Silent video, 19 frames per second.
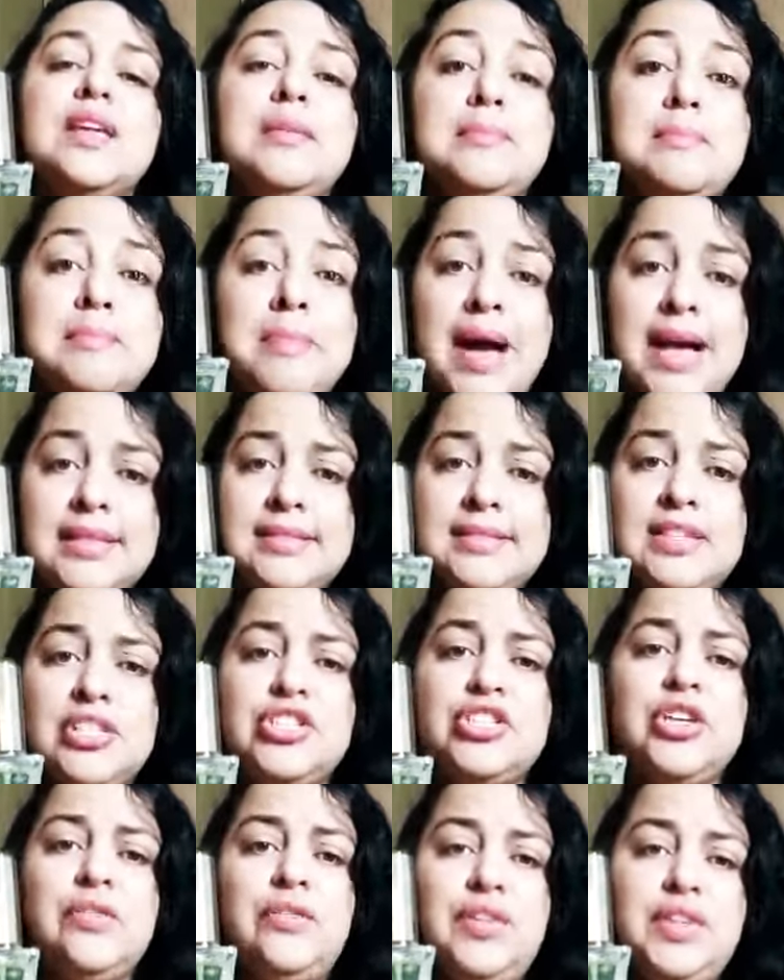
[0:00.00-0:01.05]

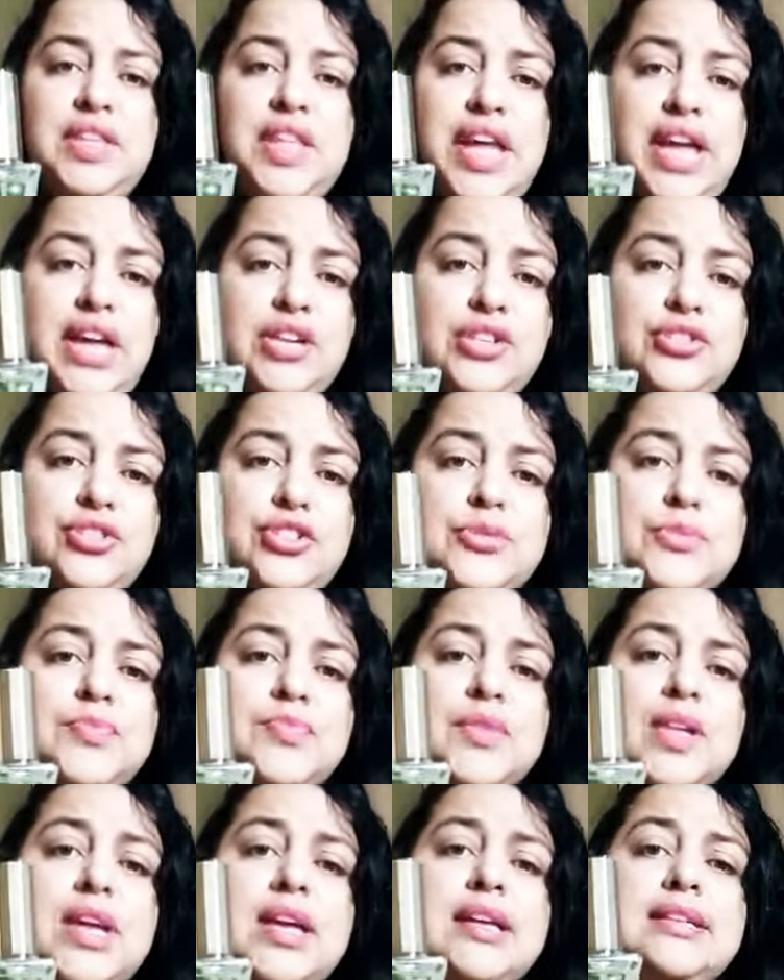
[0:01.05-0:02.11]
Bastante evidente
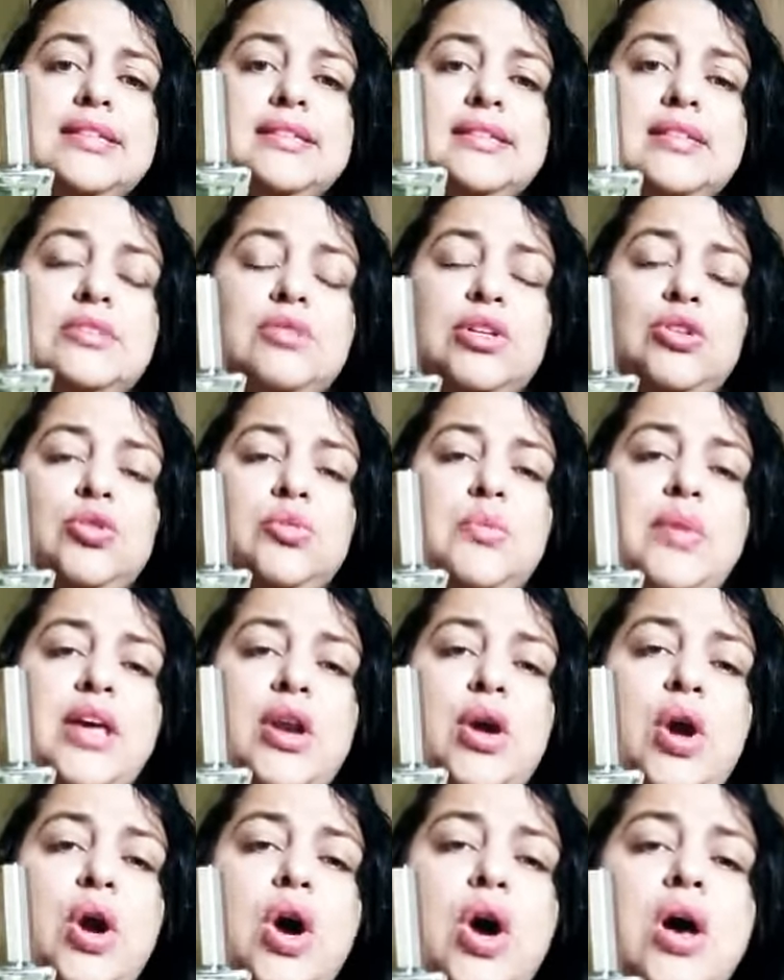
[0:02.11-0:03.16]
sinto a
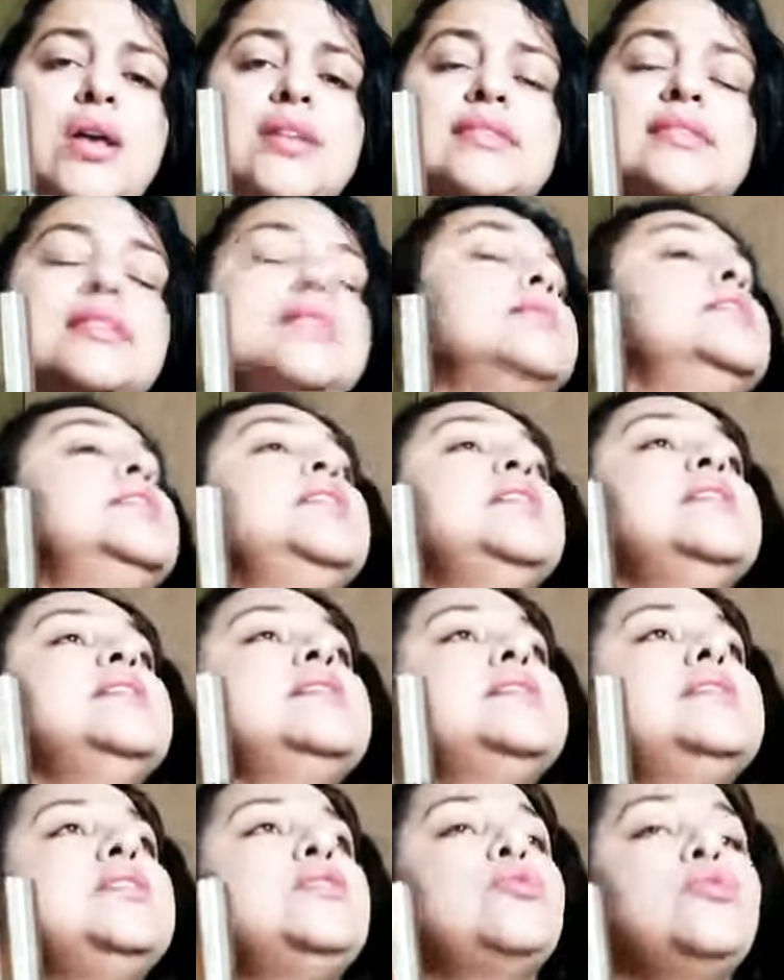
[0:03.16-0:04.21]
tuberosa,
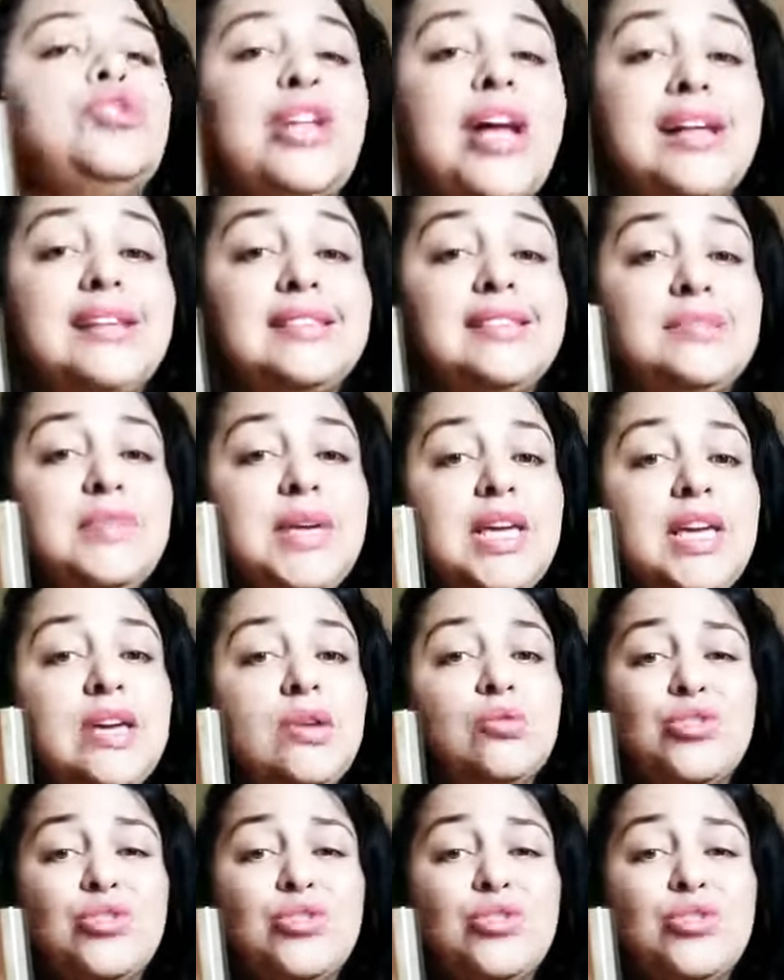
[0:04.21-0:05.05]
sinto o jasmim.